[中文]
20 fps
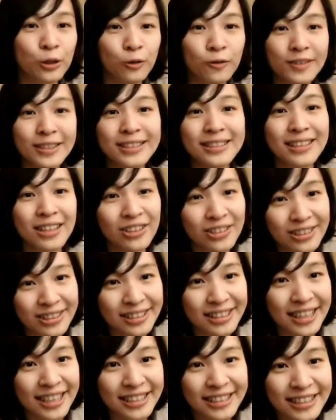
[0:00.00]
Office Hour
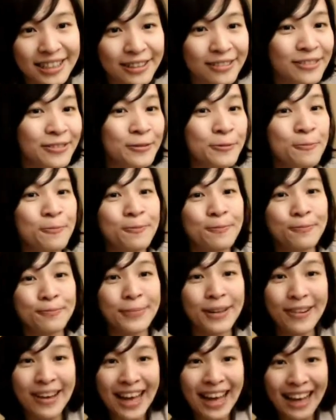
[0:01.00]
再见，
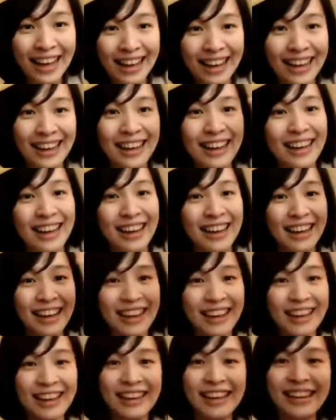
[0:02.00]
拜
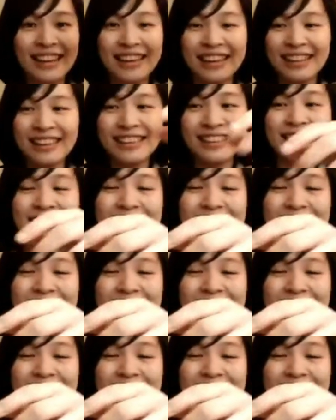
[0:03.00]
拜。